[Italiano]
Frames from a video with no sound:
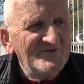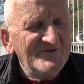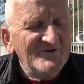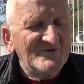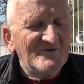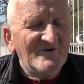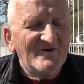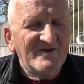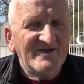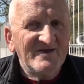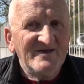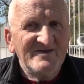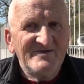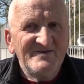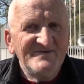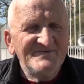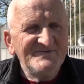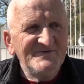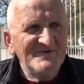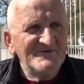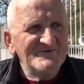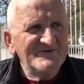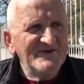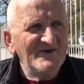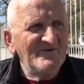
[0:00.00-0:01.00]
io dico che
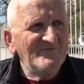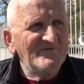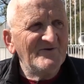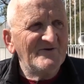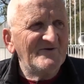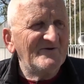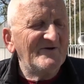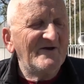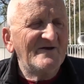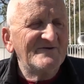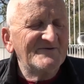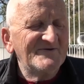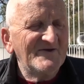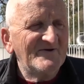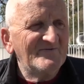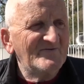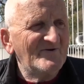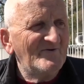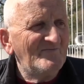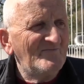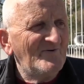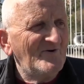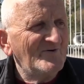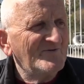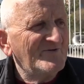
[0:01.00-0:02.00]
zio Silvio, eh, se
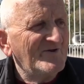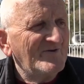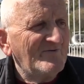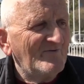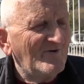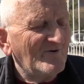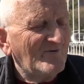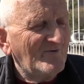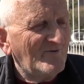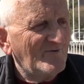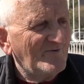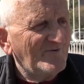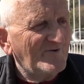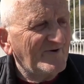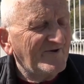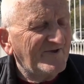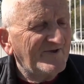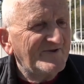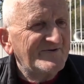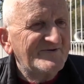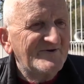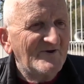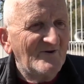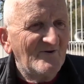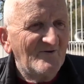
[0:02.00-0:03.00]
avrò modo e qualcuno
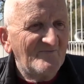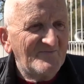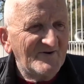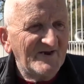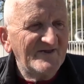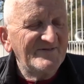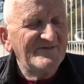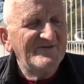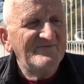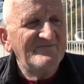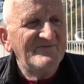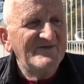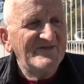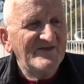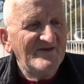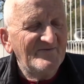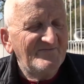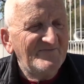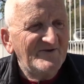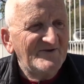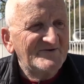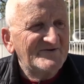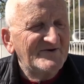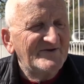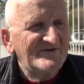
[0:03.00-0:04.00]
che se lo prende mi dà il
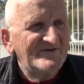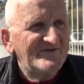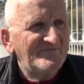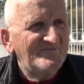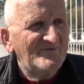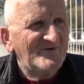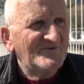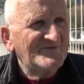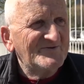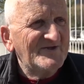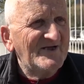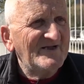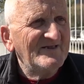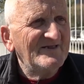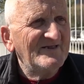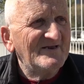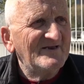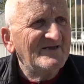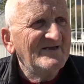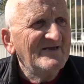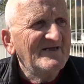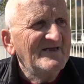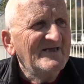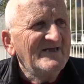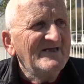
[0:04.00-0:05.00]
piacere di
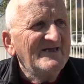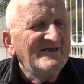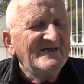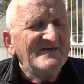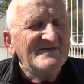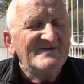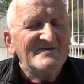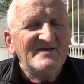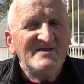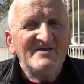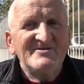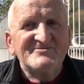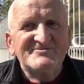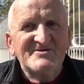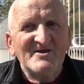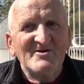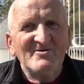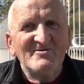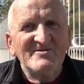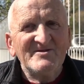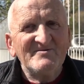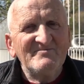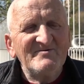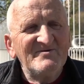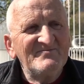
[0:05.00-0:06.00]
portarglielo, se
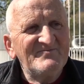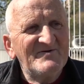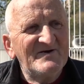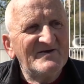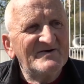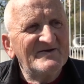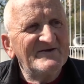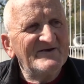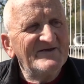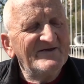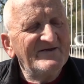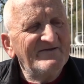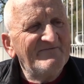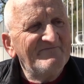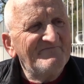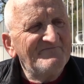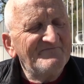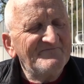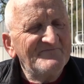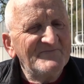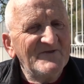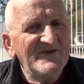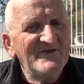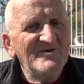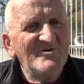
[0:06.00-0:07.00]
lo deve far eh,
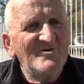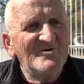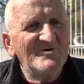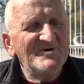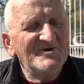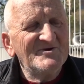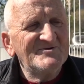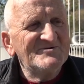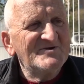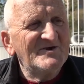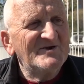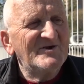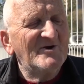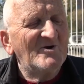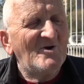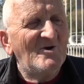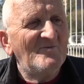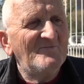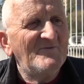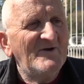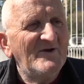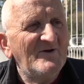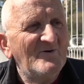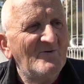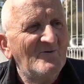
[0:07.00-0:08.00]
incorniciare
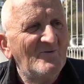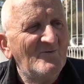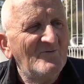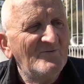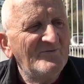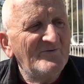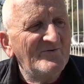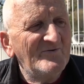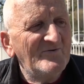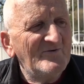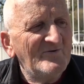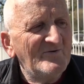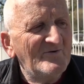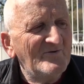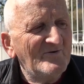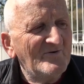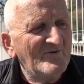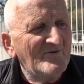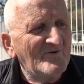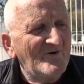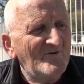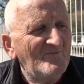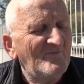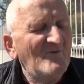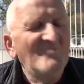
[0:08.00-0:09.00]
come un,
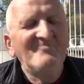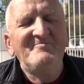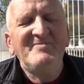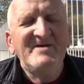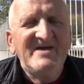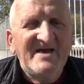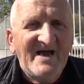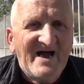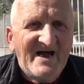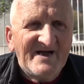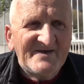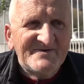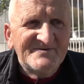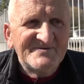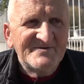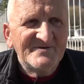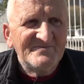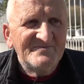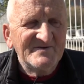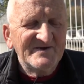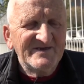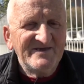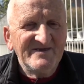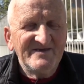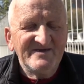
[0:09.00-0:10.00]
oh, come un Picasso,
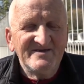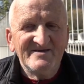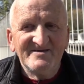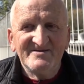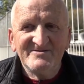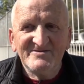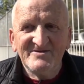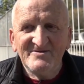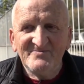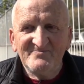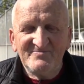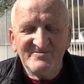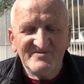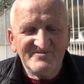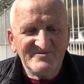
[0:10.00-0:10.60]
perché